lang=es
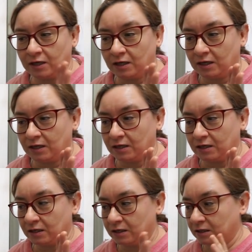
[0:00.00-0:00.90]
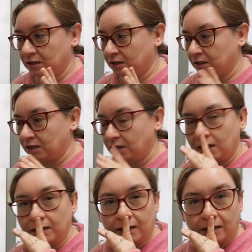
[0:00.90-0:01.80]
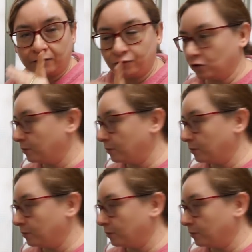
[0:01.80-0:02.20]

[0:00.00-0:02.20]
el, en el Carrefour